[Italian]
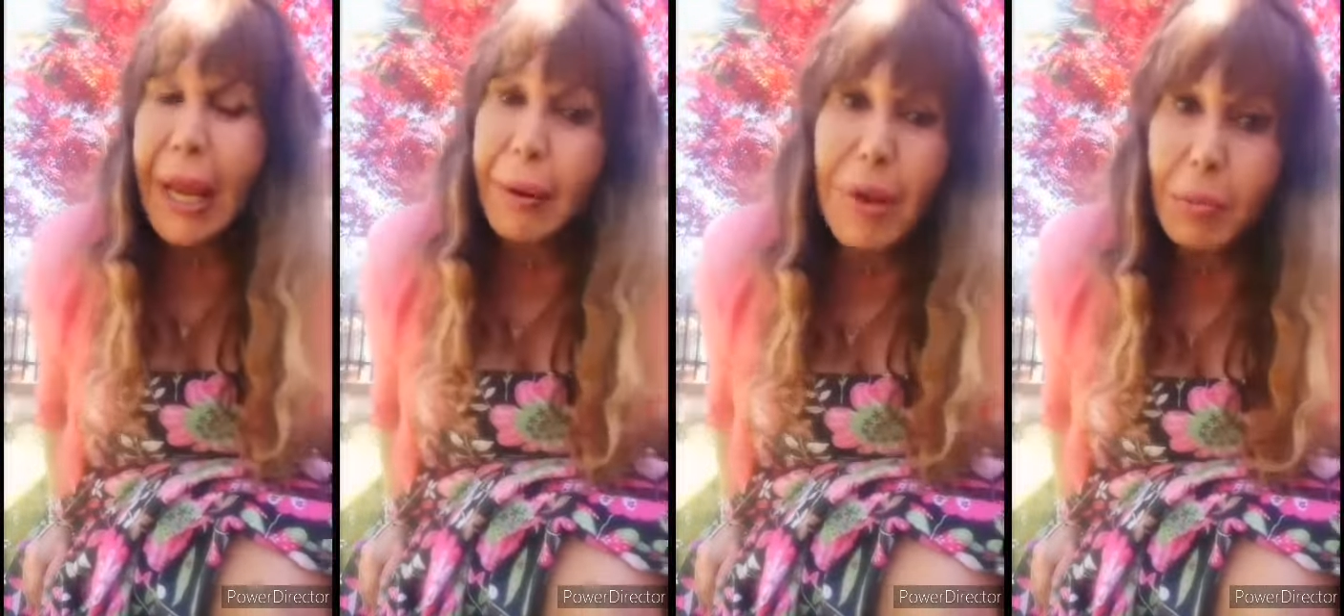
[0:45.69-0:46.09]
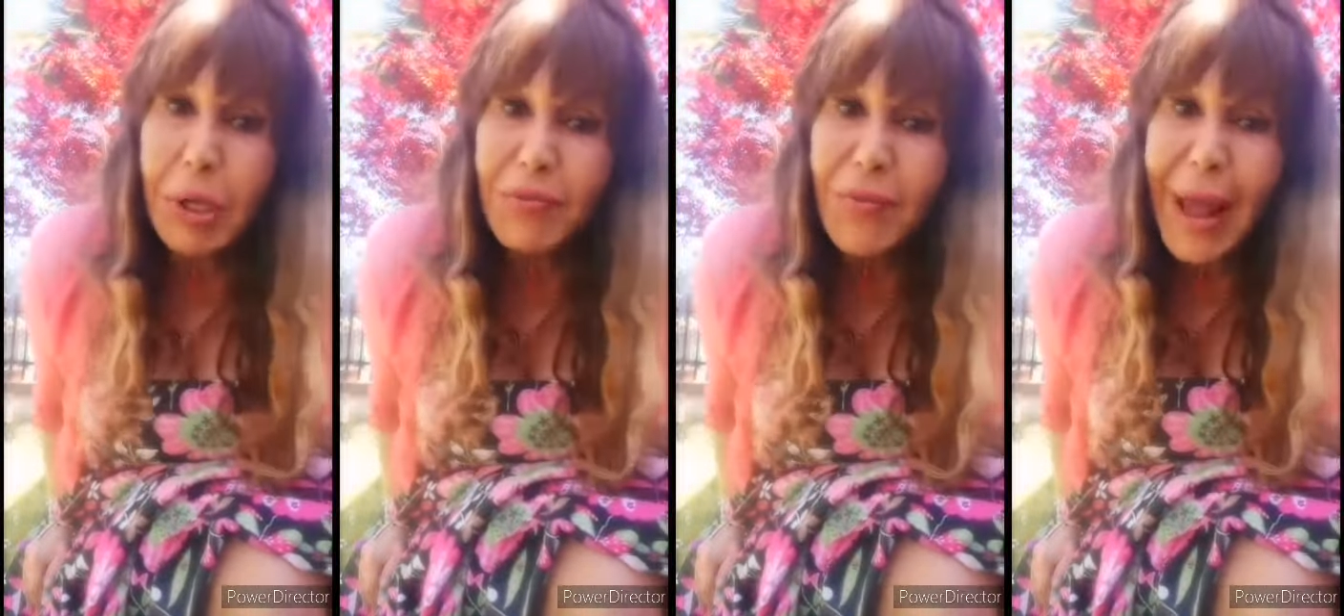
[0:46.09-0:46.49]
Abbiamo
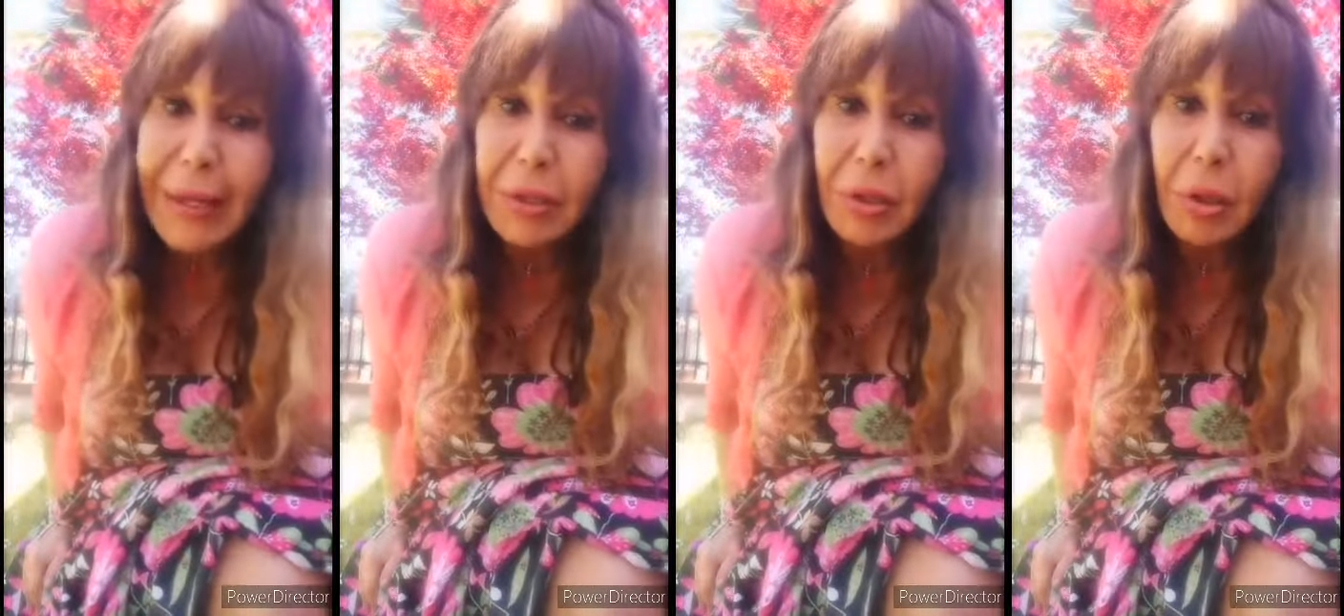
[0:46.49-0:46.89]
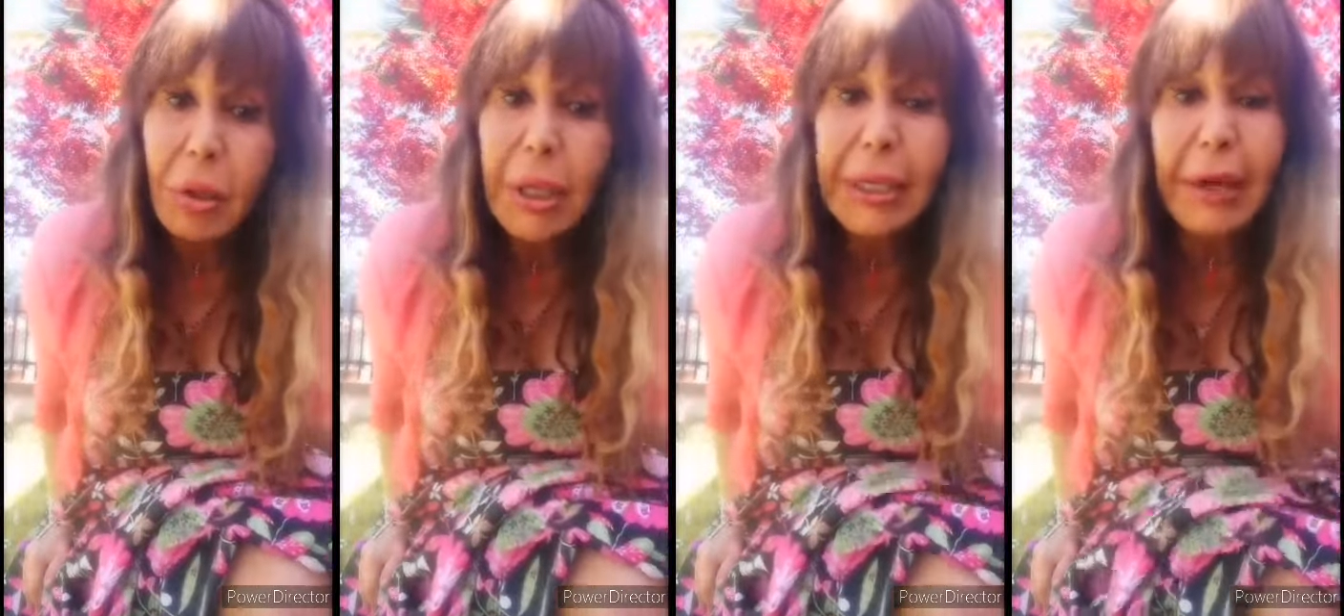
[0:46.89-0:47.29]

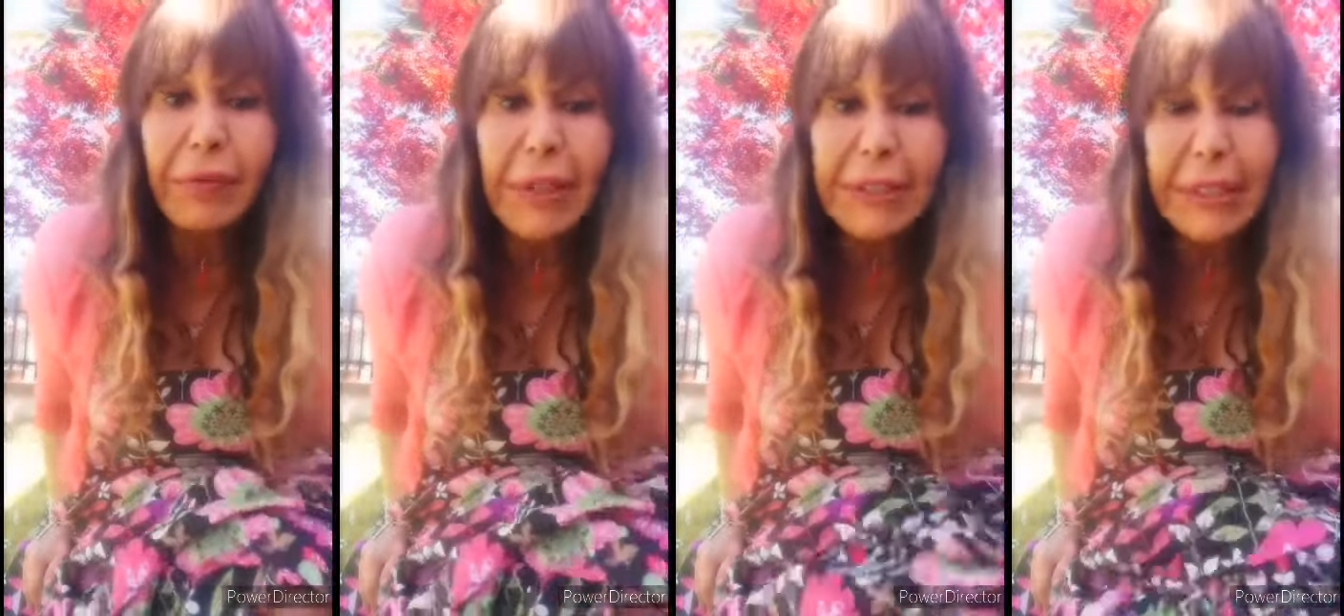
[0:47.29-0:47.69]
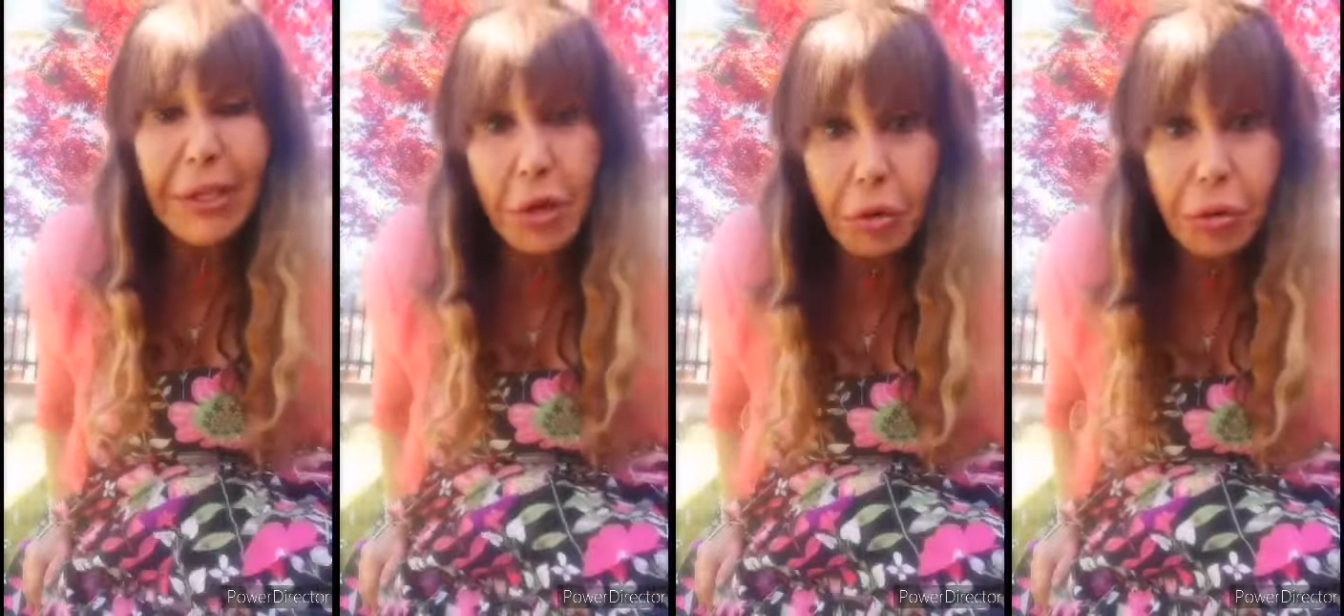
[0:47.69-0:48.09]
l'inverno, che è
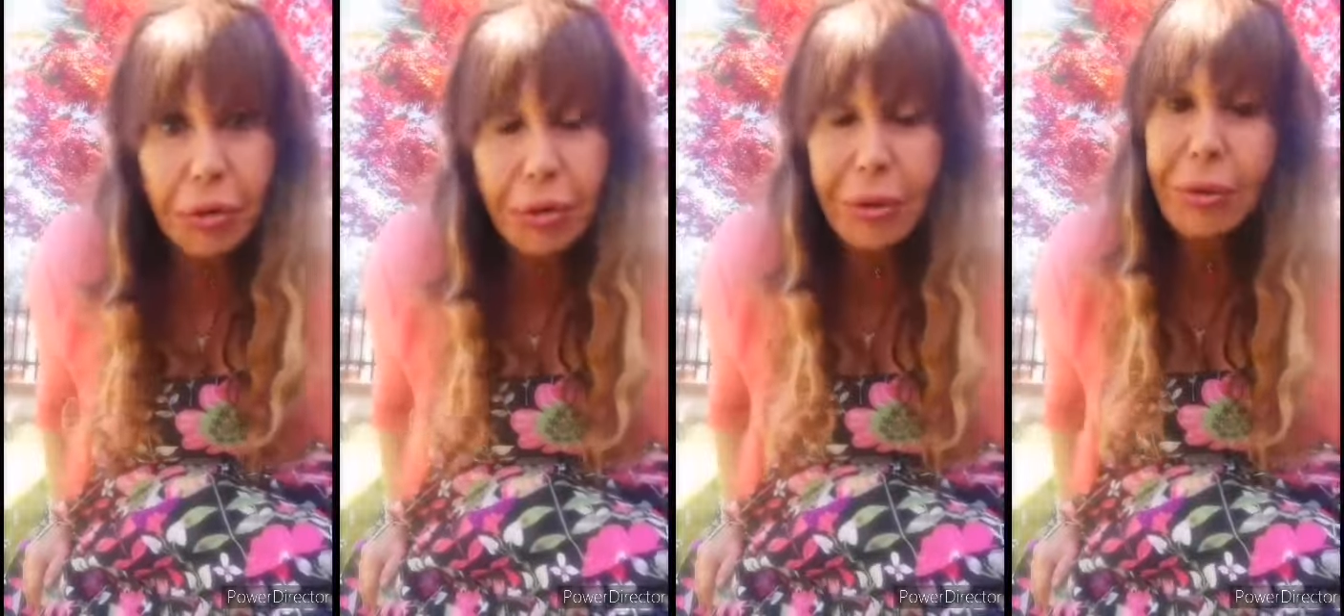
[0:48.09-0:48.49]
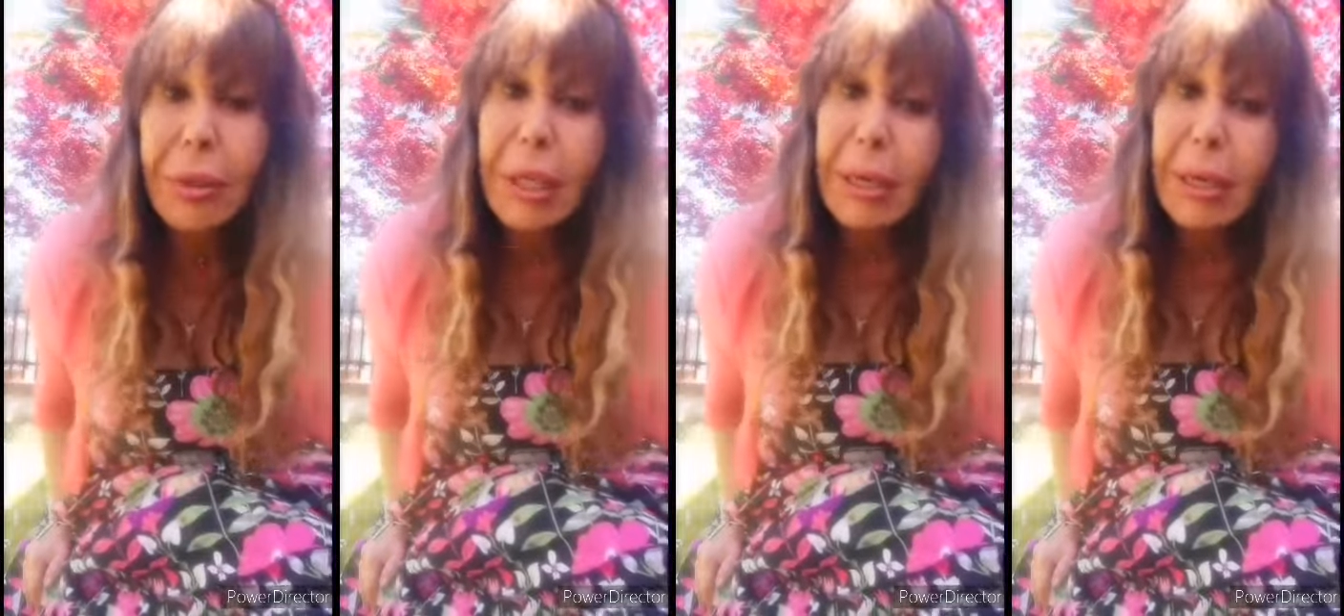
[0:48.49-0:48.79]
fastidioso,